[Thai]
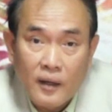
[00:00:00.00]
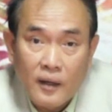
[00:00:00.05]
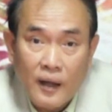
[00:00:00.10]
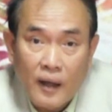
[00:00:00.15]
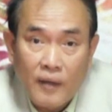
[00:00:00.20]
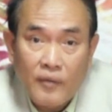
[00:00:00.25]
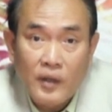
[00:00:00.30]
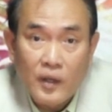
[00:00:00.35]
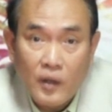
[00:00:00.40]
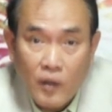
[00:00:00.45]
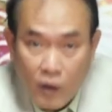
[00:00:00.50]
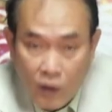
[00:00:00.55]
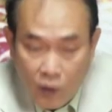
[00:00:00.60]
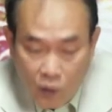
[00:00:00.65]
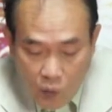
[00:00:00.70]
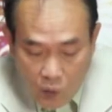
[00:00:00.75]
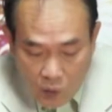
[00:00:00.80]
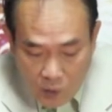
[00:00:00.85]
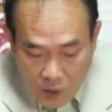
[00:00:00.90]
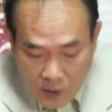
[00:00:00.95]
ราศีกร
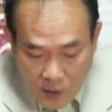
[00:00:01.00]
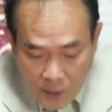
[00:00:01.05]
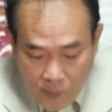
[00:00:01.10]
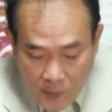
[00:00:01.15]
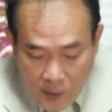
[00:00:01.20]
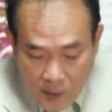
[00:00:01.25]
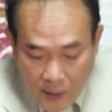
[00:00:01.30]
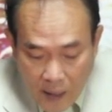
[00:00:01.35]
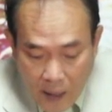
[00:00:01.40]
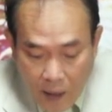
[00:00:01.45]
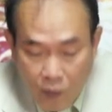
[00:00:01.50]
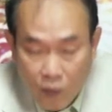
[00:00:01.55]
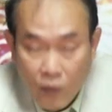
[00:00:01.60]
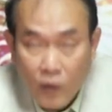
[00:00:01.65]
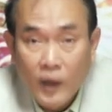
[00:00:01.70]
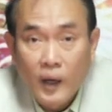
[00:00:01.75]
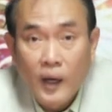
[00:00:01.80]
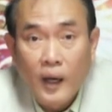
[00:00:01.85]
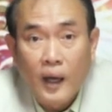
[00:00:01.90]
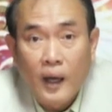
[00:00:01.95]
กฎก็ยังมีดาว
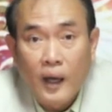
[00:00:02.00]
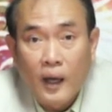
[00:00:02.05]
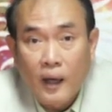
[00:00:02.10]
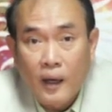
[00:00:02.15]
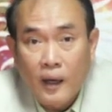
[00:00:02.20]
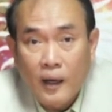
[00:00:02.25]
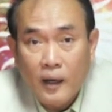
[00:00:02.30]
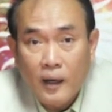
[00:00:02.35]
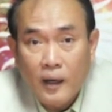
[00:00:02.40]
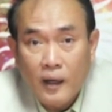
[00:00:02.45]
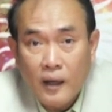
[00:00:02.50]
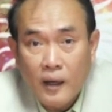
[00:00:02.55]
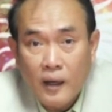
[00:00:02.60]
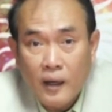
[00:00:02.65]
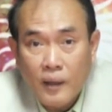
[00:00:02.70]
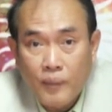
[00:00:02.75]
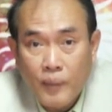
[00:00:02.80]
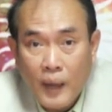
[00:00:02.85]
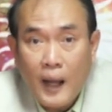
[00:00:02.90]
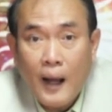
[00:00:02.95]

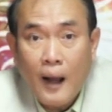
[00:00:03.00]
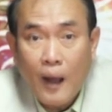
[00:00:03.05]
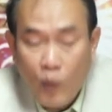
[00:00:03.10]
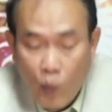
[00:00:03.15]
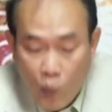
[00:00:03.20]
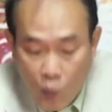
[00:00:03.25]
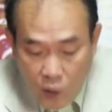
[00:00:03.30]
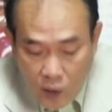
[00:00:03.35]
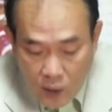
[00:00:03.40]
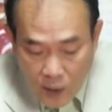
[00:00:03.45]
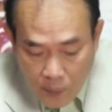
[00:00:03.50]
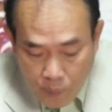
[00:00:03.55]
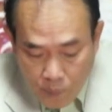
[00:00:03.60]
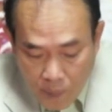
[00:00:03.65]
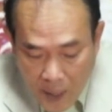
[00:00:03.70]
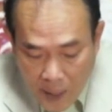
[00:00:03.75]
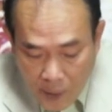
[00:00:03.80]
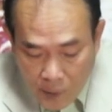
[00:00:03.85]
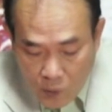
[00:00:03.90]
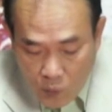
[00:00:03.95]
พระราหูเลข
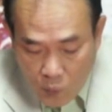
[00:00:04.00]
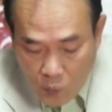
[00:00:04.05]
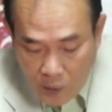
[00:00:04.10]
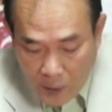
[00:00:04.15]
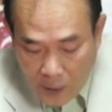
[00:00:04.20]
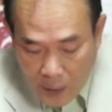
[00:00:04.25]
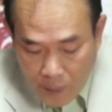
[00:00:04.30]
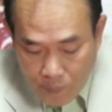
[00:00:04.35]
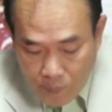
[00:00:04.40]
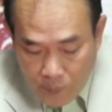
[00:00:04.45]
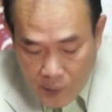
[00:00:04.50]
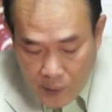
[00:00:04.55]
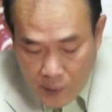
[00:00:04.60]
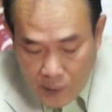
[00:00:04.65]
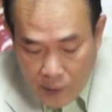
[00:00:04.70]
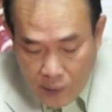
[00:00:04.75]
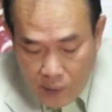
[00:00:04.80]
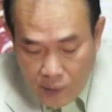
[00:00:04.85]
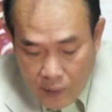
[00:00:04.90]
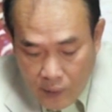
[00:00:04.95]
แปดอยู่นะครับ
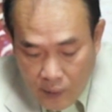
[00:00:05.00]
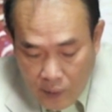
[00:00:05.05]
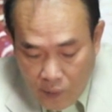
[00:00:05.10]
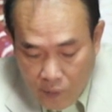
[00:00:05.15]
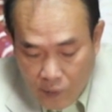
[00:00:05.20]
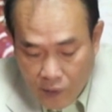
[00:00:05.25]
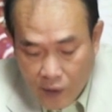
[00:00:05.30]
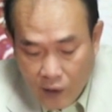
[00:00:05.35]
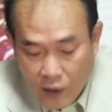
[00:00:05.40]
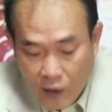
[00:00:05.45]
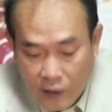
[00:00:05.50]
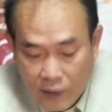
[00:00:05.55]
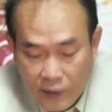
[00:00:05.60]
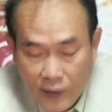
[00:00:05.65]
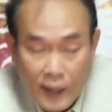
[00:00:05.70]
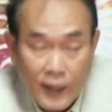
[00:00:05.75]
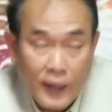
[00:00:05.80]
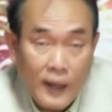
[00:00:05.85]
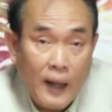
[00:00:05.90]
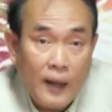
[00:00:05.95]
แล้วก็
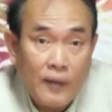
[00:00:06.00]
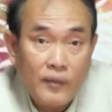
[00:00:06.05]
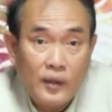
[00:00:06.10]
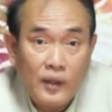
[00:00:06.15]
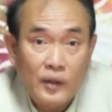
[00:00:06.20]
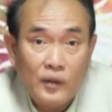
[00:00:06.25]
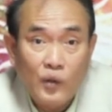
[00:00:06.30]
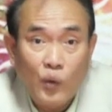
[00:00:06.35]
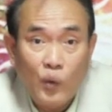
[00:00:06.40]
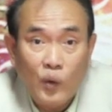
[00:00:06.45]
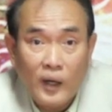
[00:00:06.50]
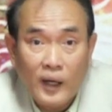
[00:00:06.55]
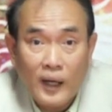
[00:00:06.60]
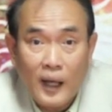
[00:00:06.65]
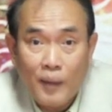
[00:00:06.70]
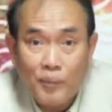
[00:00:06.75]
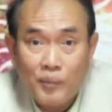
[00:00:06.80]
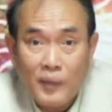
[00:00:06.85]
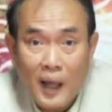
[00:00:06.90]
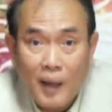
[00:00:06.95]
ในราศีตุลนนะค
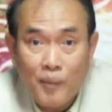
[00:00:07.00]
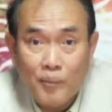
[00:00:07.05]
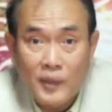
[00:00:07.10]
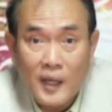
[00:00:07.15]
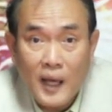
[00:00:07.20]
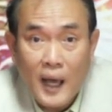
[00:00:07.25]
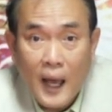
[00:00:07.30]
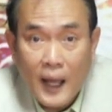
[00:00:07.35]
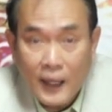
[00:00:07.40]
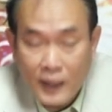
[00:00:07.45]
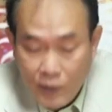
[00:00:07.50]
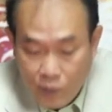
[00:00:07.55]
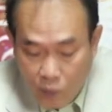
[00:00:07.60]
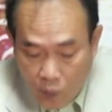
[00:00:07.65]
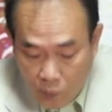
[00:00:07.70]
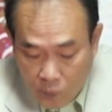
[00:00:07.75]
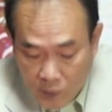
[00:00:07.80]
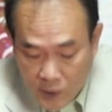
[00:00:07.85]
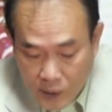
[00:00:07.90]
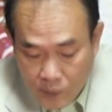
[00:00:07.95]
รับ ตามชาร์ตที่ผ
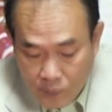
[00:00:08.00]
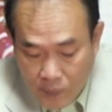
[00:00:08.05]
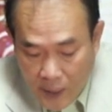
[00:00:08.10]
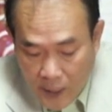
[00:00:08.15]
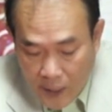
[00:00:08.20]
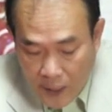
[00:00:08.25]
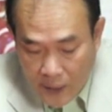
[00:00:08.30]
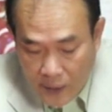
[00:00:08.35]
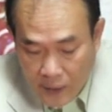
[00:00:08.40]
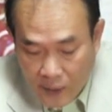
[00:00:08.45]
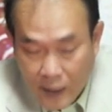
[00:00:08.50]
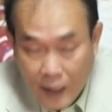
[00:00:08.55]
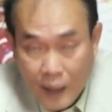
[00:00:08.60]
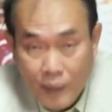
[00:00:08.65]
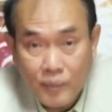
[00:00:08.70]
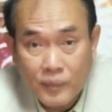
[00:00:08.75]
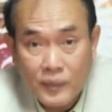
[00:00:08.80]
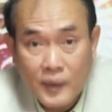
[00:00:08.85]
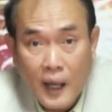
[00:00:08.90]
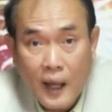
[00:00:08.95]
มขึ้นไปให้นะครับ